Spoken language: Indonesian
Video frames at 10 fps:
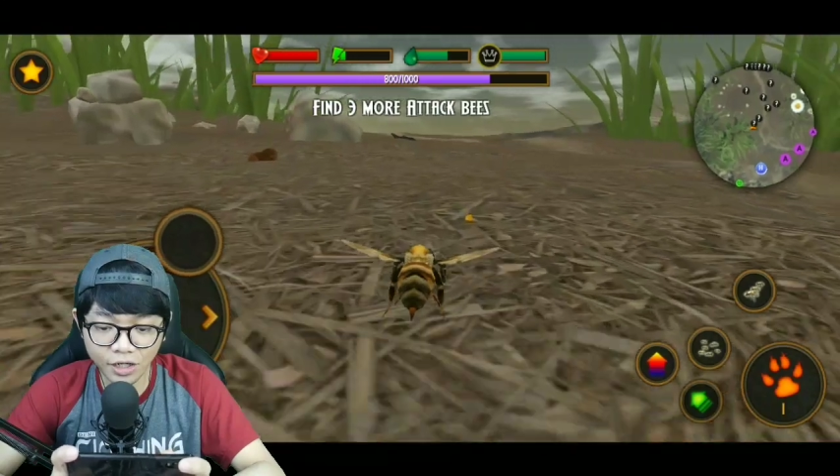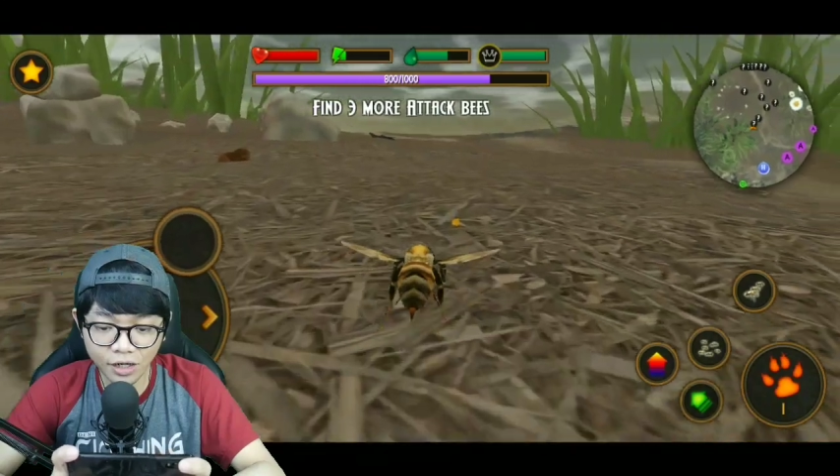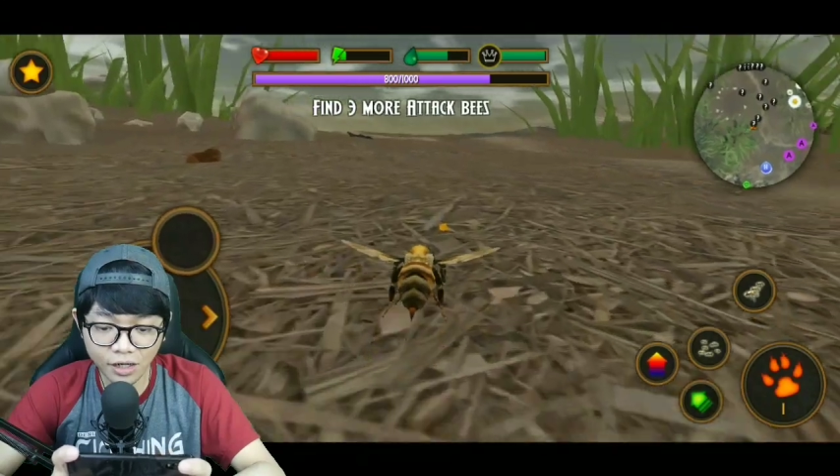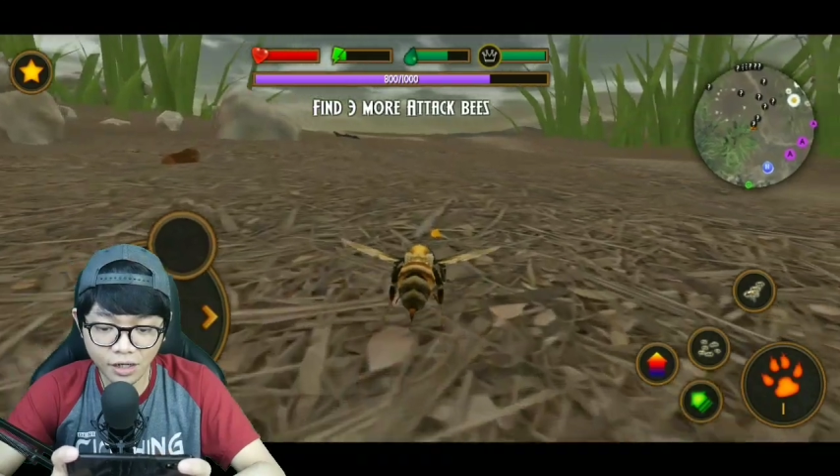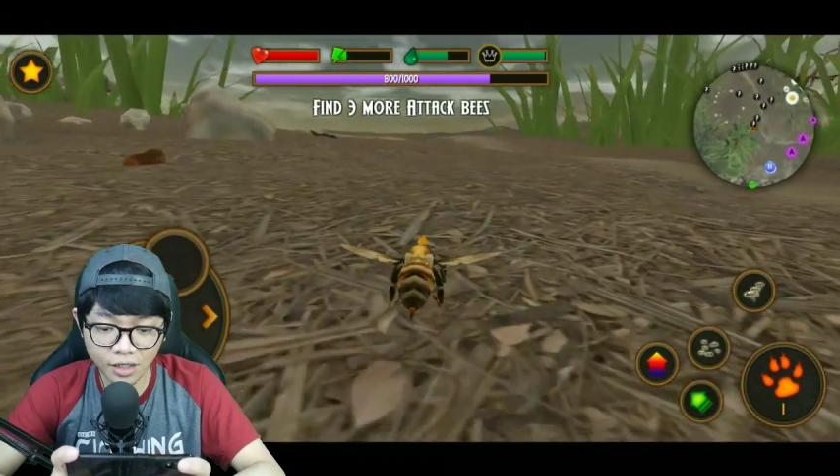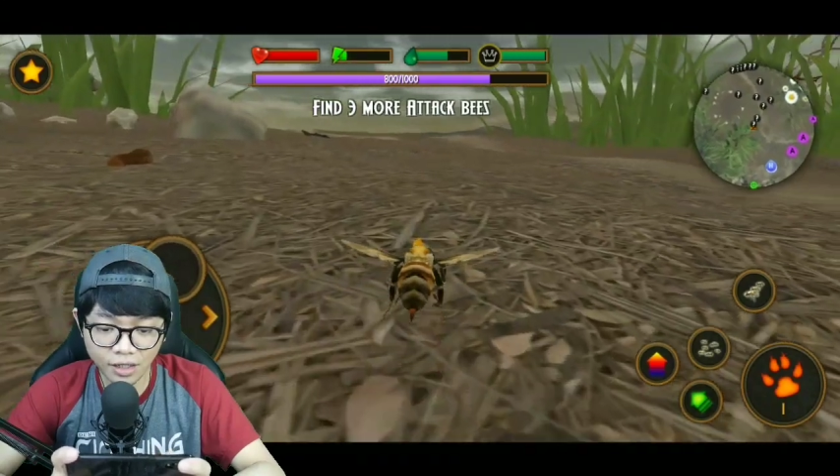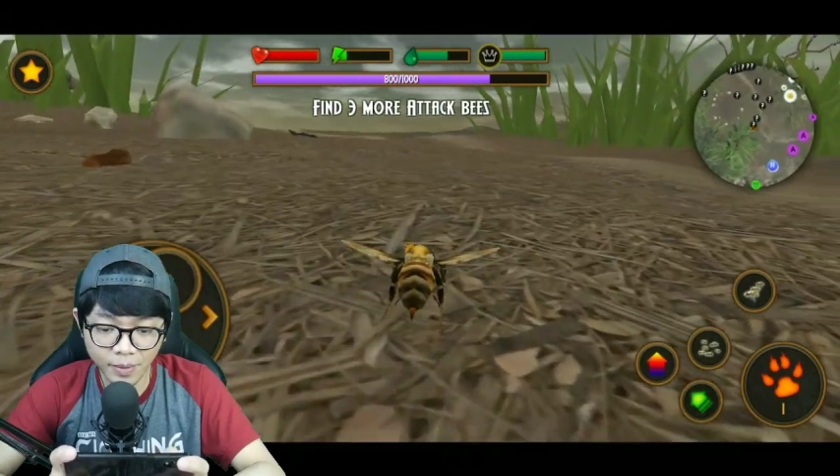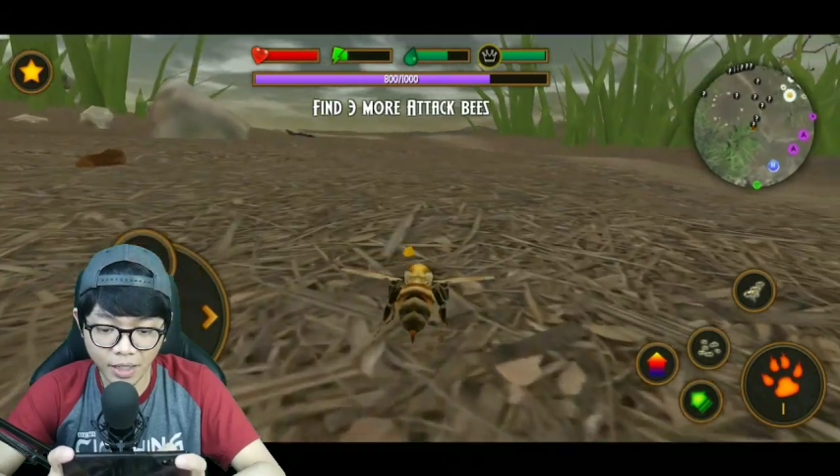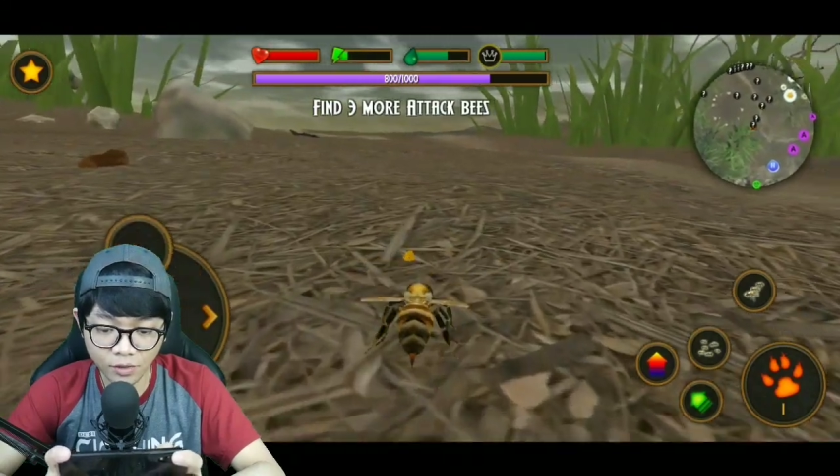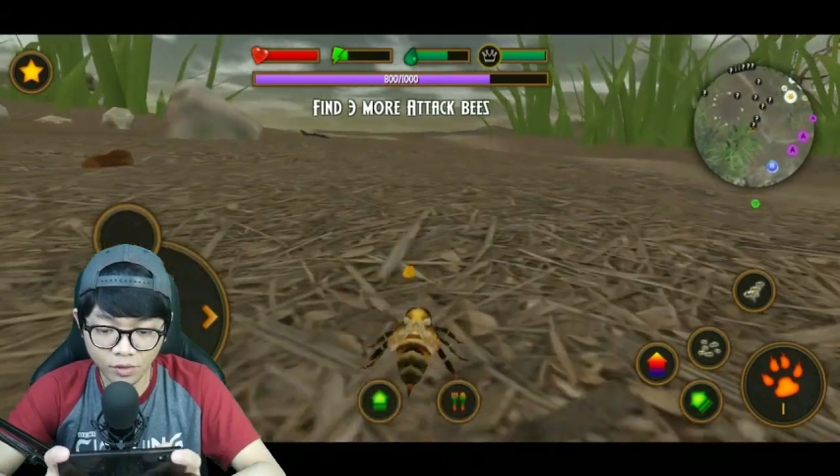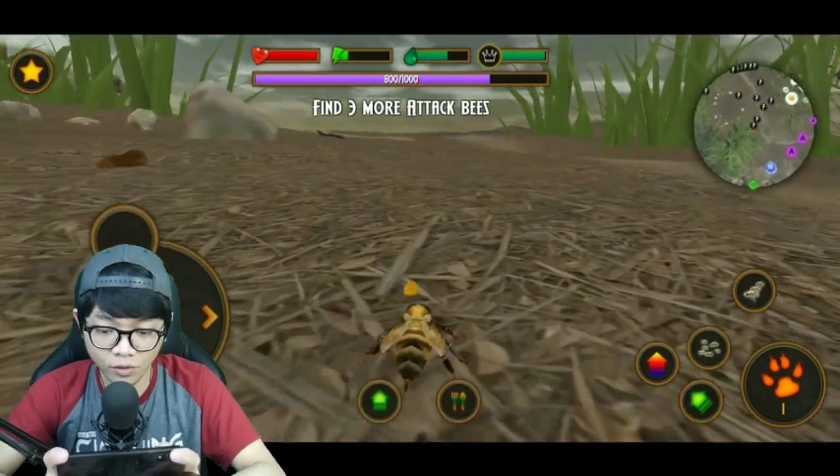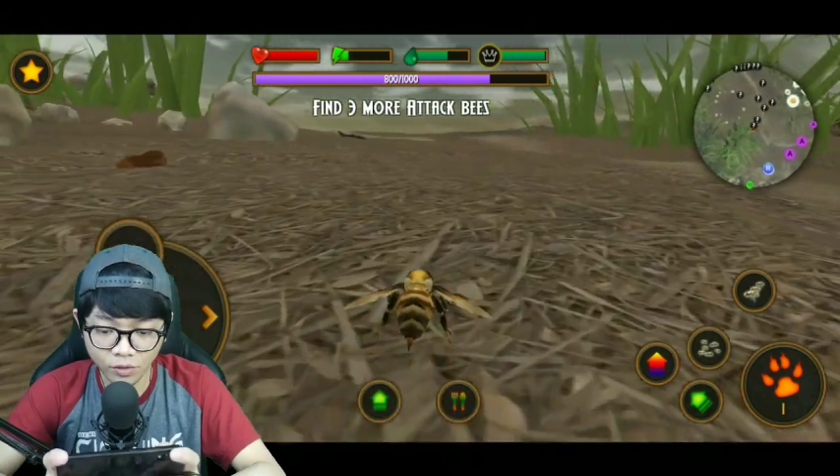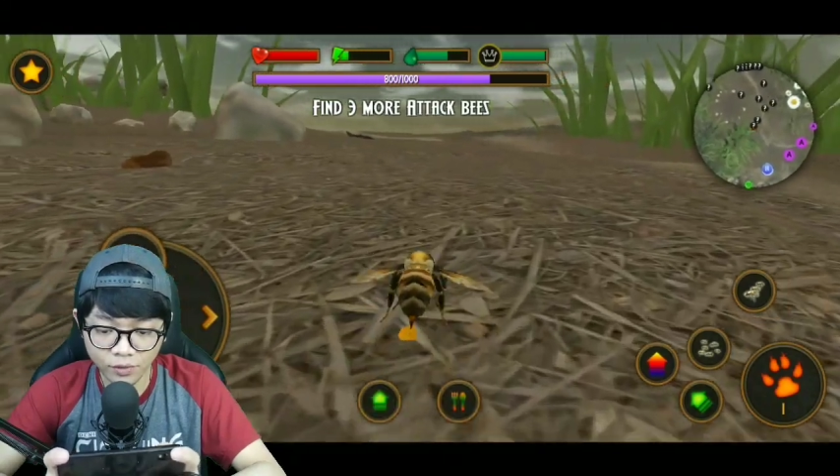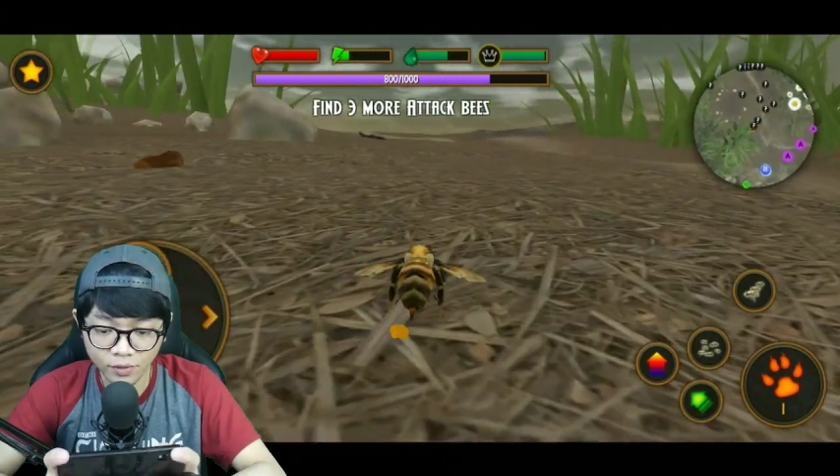dia kita makan dulu